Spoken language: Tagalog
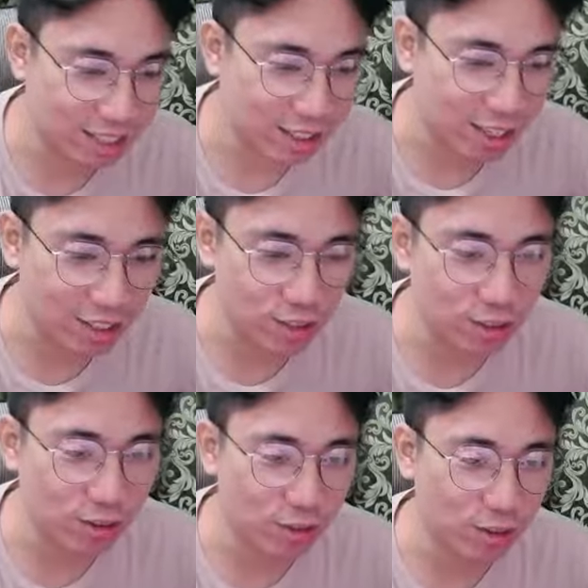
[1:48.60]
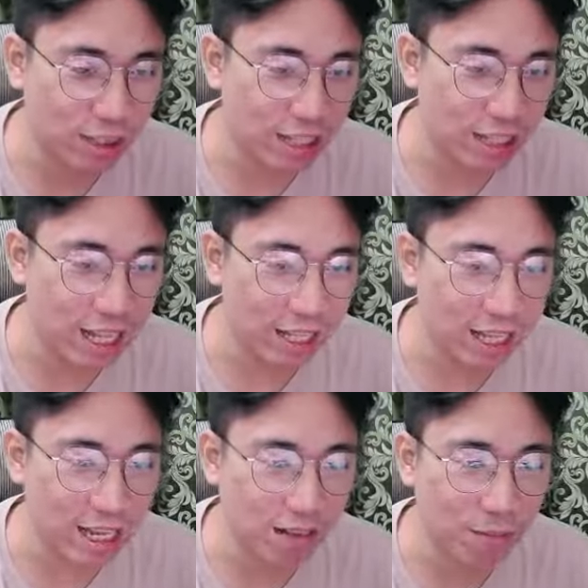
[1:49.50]
Yes, sir. Tignan
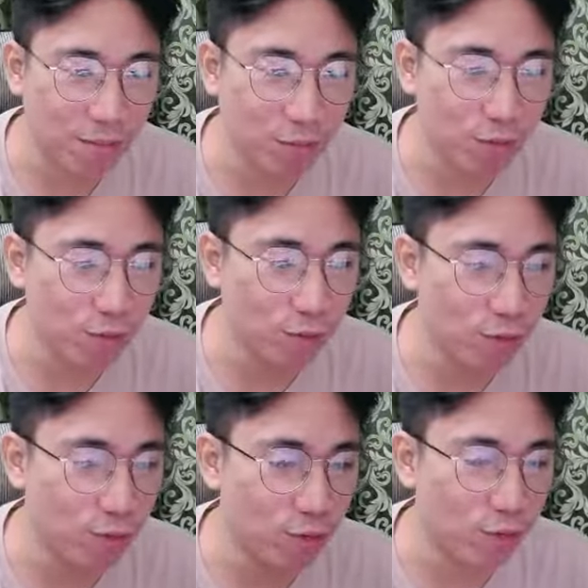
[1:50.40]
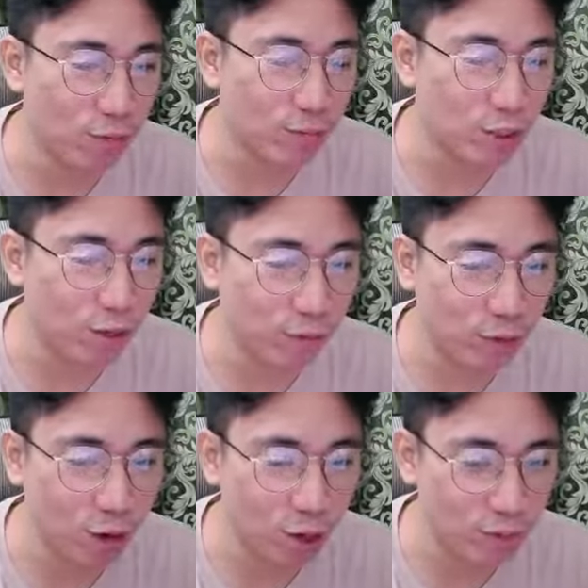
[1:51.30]
natin. Boom! So,
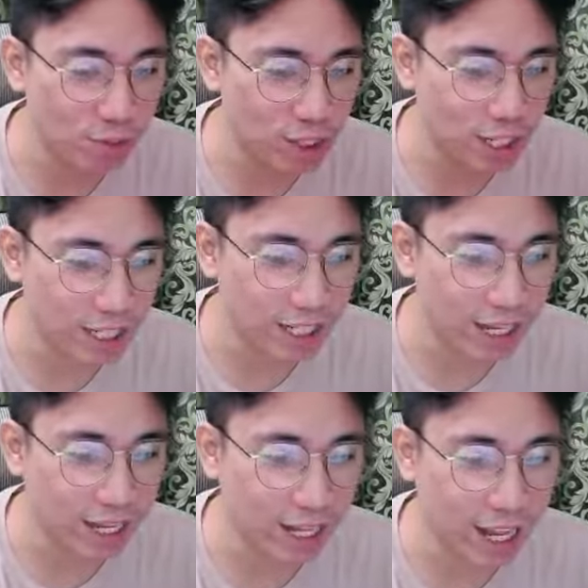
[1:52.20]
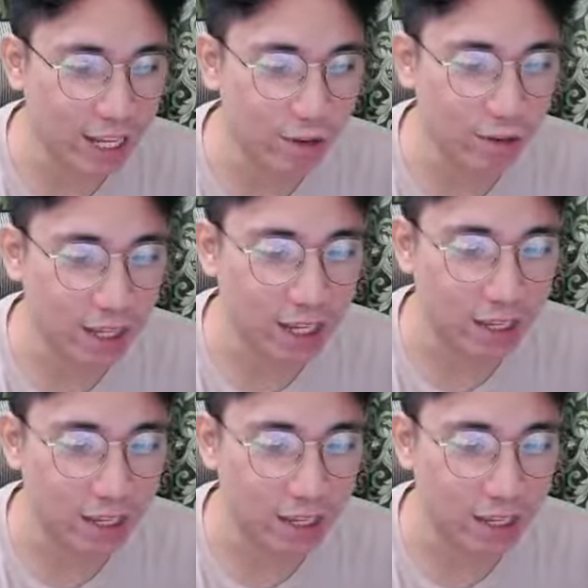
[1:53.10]
from circle AOE,